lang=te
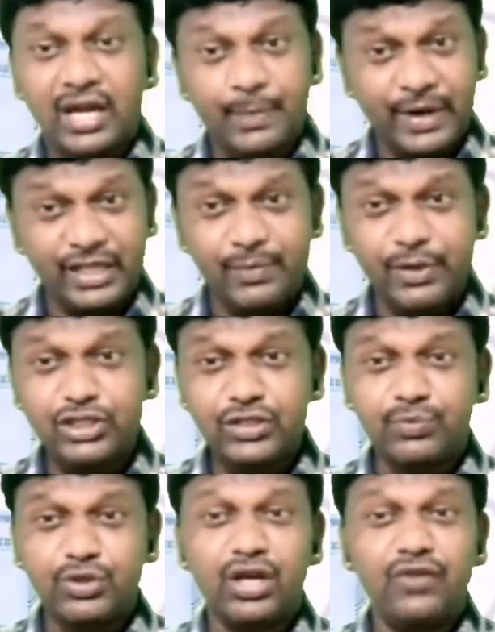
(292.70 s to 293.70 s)
నేను పదే పదే
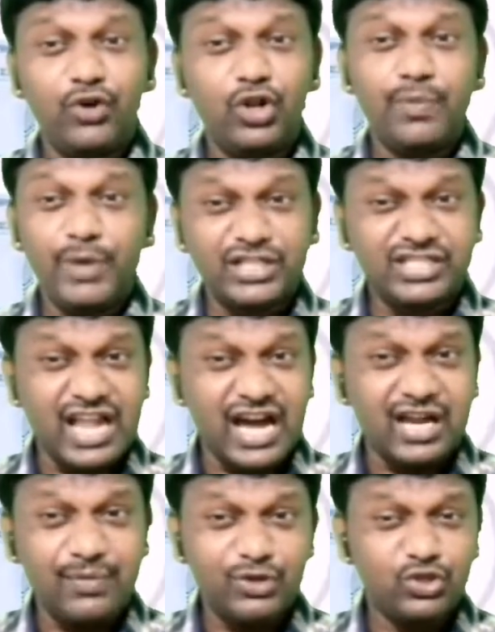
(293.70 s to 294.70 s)
చెప్తున్నాను వీడియో మీకు
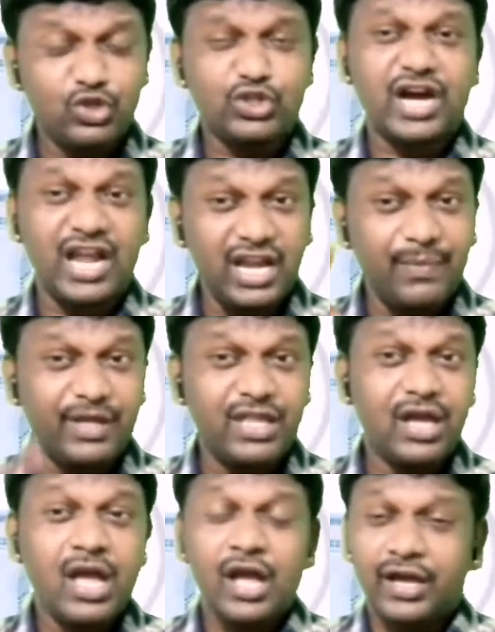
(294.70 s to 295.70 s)
చిరాకు అనిపించవచ్చు కానీ పదే